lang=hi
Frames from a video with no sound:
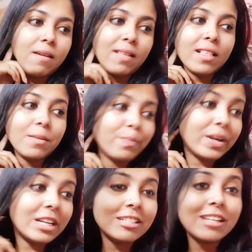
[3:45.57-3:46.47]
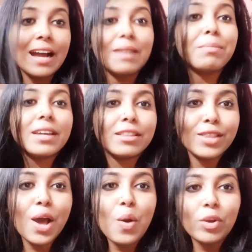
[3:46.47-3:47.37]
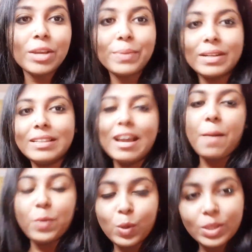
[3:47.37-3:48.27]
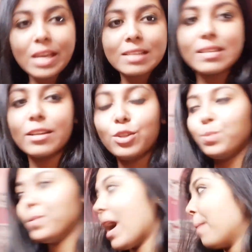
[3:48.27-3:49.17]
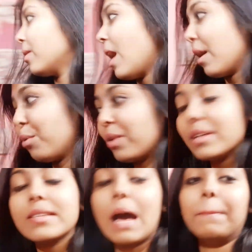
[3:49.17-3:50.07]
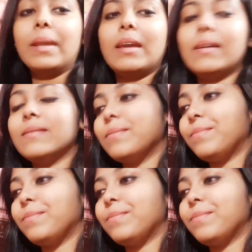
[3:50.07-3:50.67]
मतलब परेशान भी कितना होनी पड़ती है आप लोग देख सकते हो आँखों के सामने है